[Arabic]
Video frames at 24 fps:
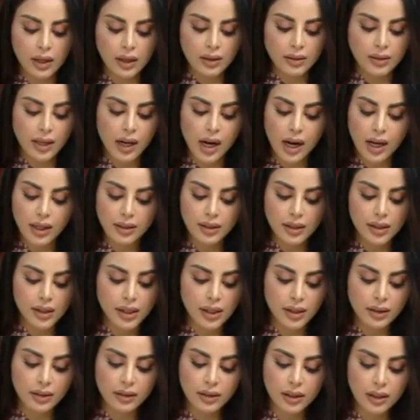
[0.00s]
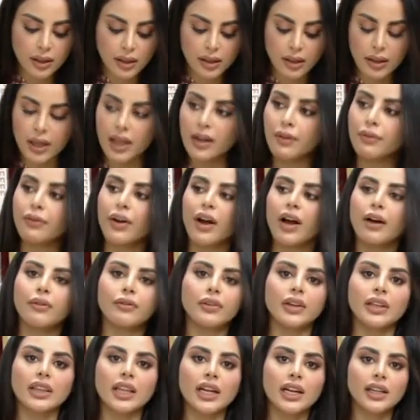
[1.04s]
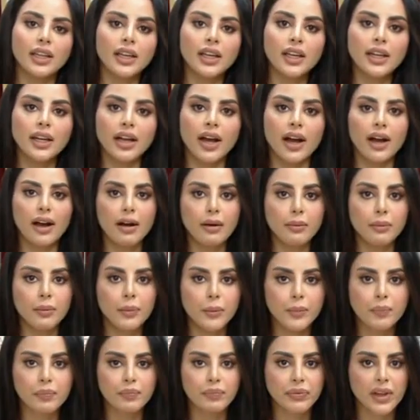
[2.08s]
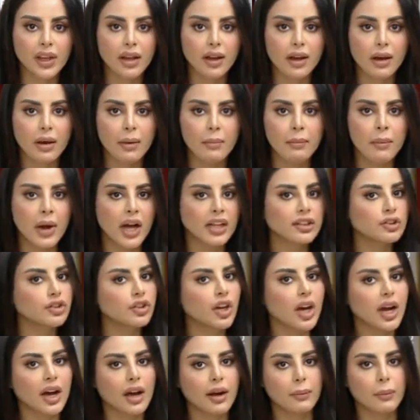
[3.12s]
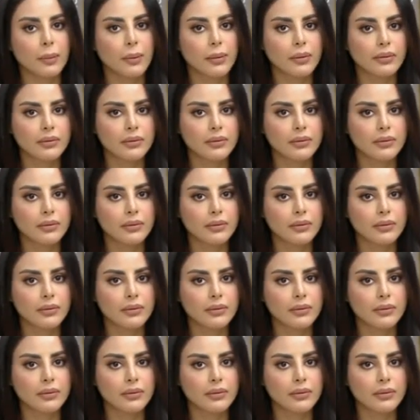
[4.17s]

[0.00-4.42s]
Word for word: صراحة يعطيه ألف عافية 30 عام ما تشاءم